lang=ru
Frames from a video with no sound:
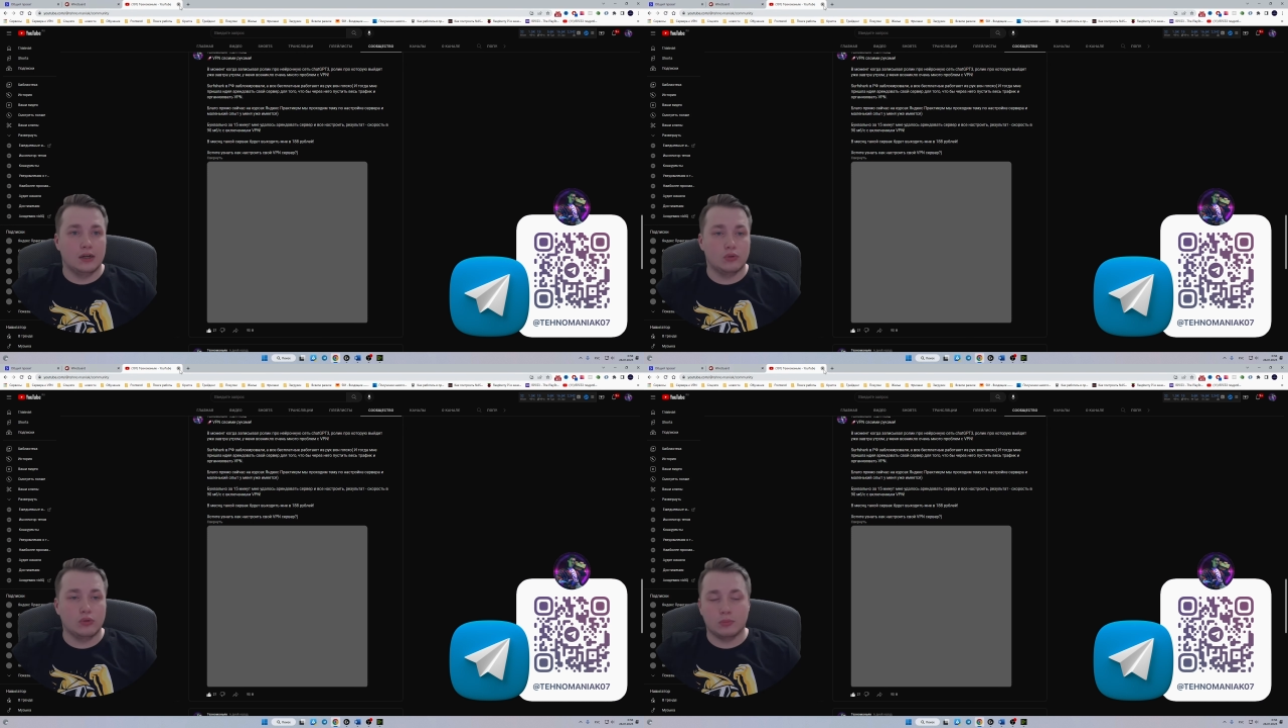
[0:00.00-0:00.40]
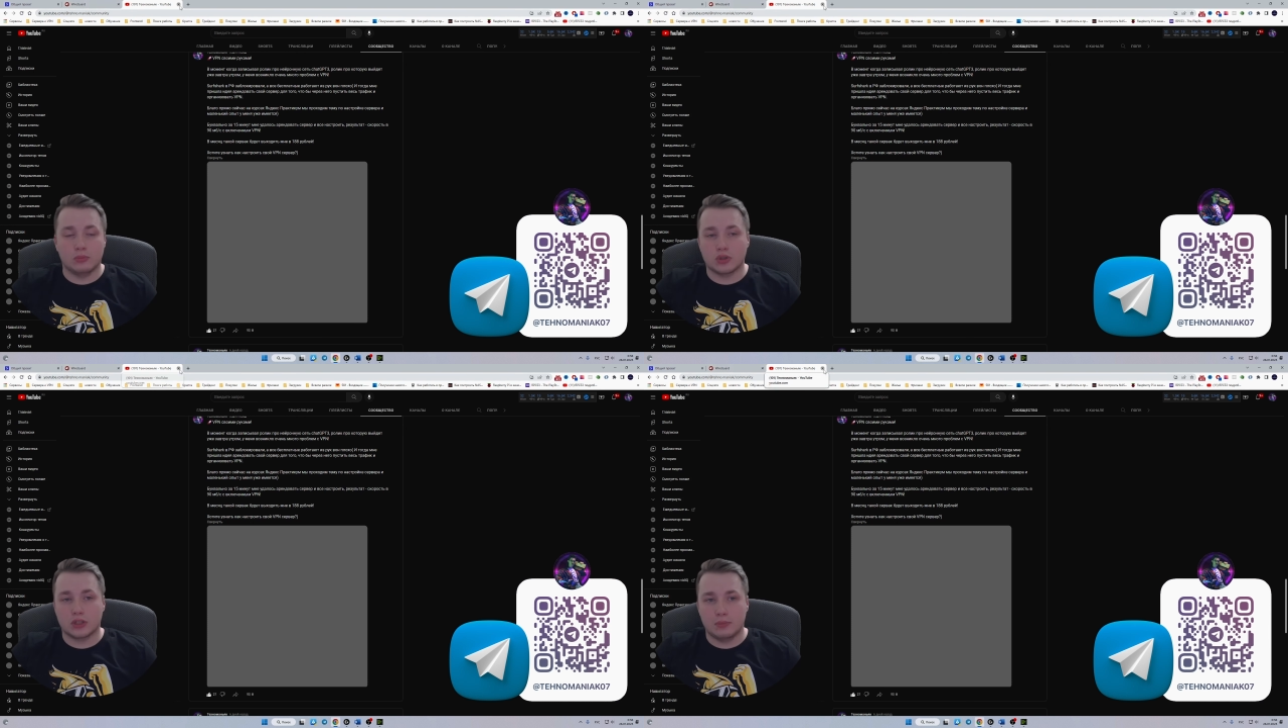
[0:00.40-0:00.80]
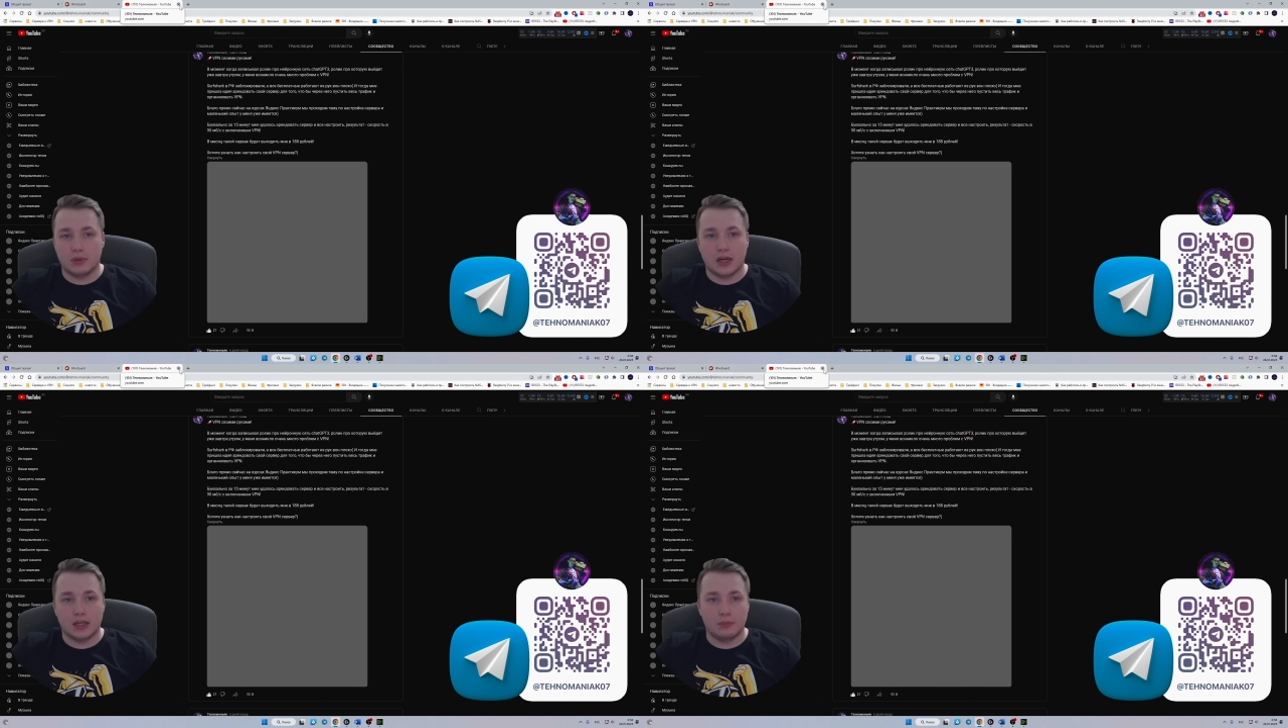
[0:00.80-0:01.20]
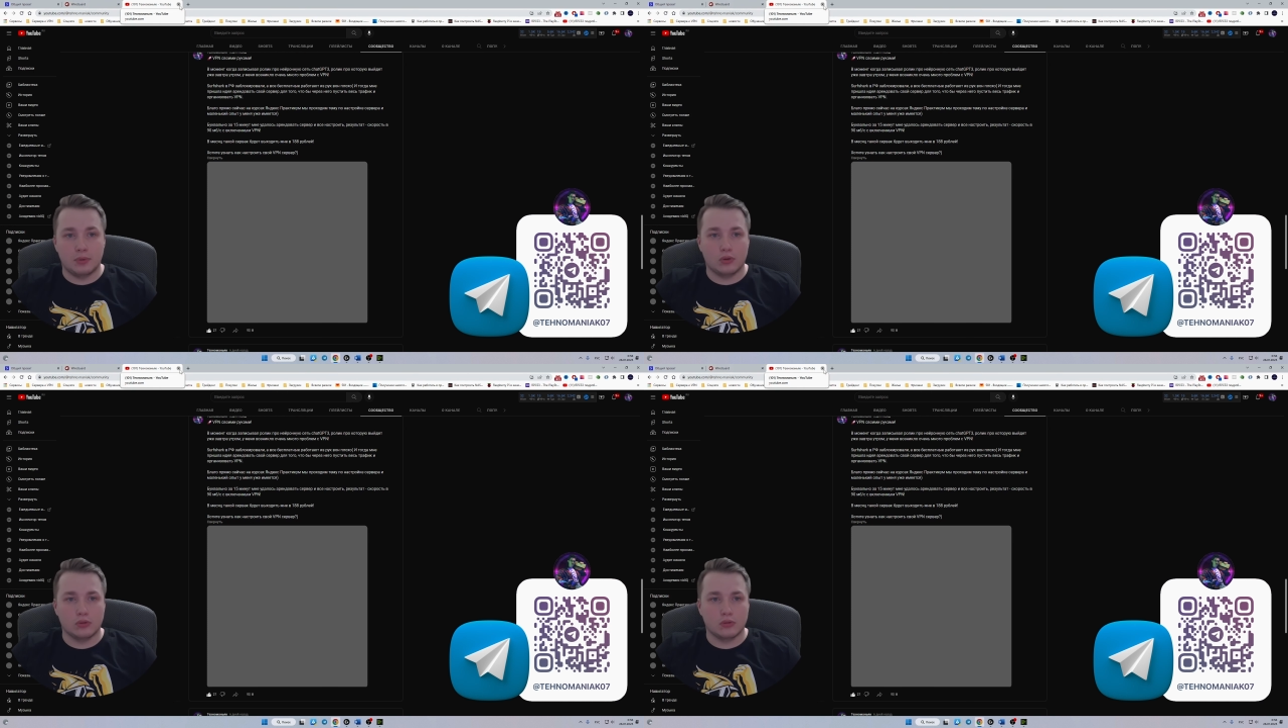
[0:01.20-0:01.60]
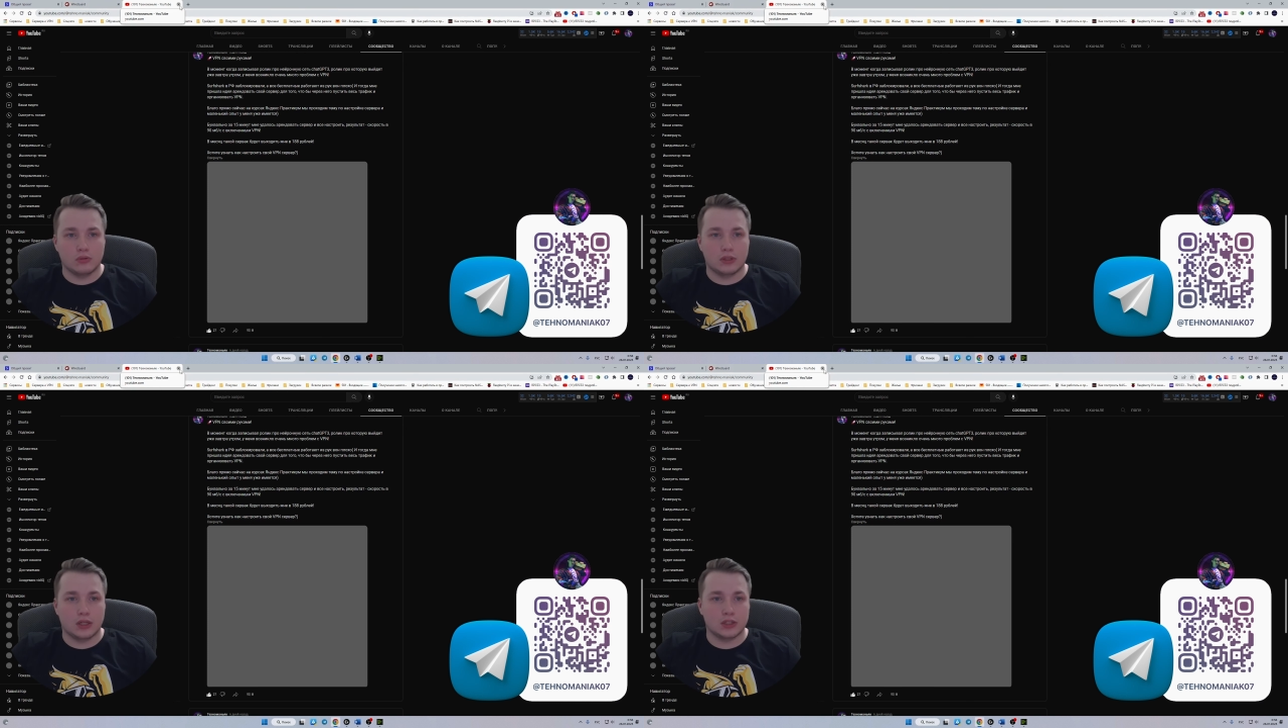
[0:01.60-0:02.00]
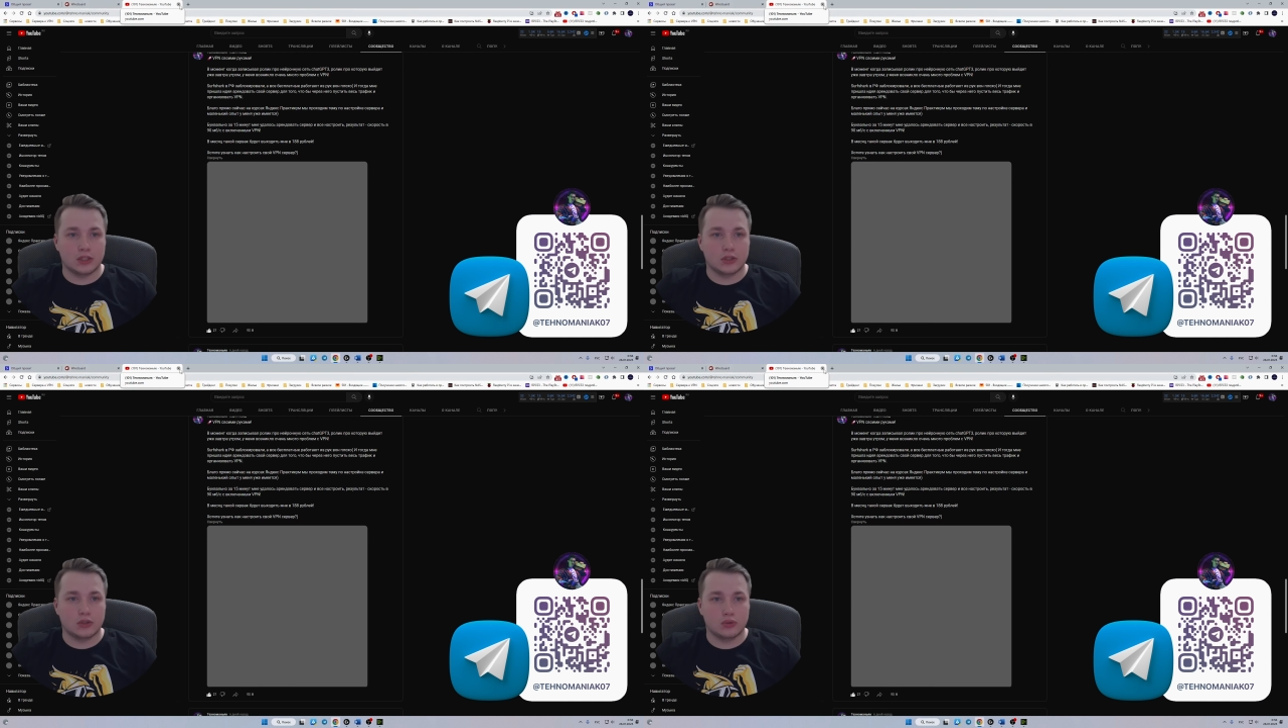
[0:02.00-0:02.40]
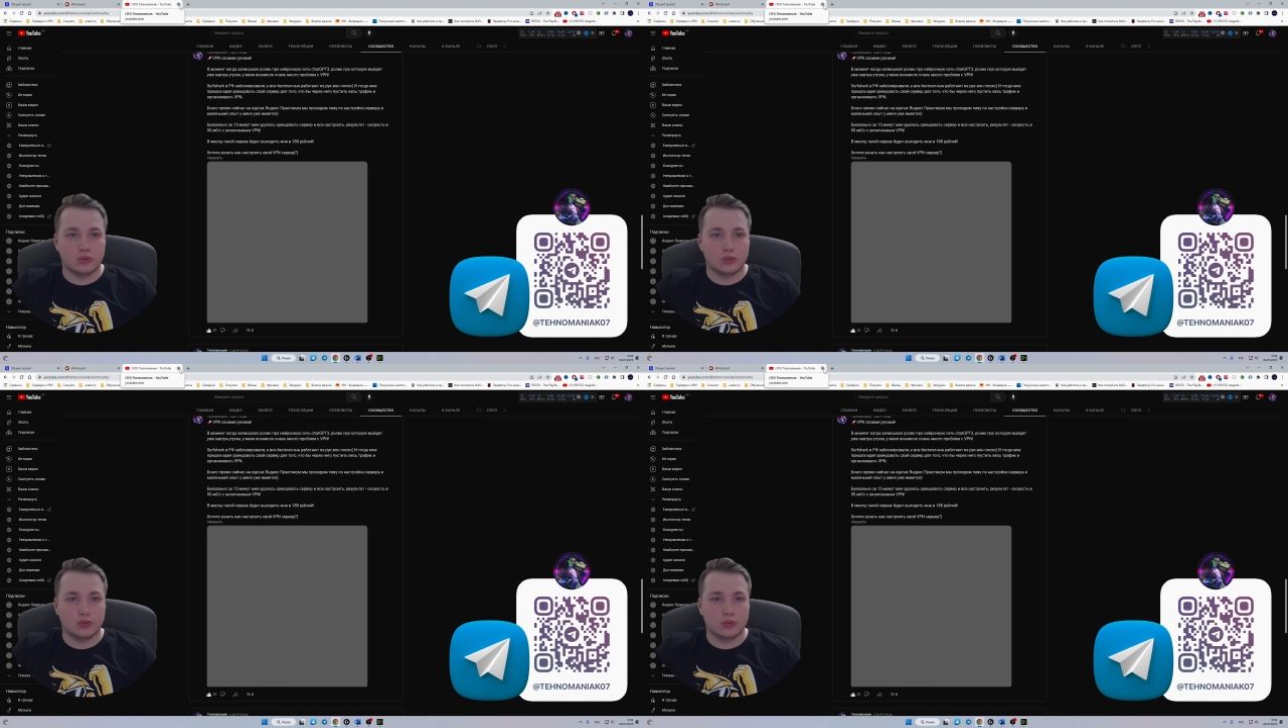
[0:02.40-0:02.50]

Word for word: Но немножко забегая наперед, также скажу,